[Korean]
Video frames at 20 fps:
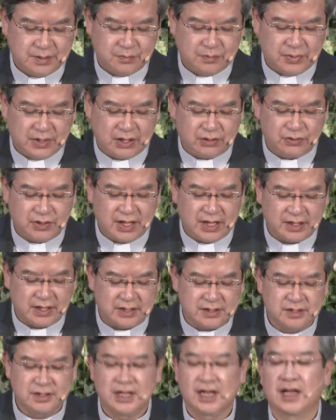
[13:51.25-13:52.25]
뭐라고
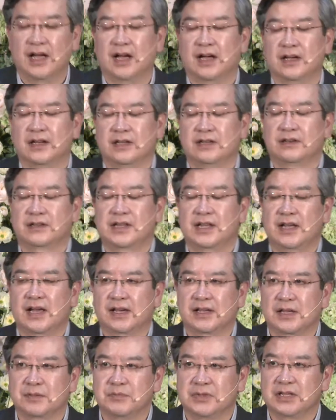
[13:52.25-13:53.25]
이야기했느냐? 이렇게
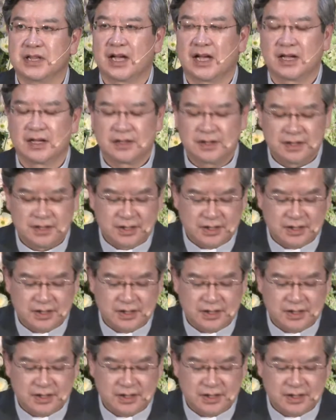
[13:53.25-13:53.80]
이야기합니다.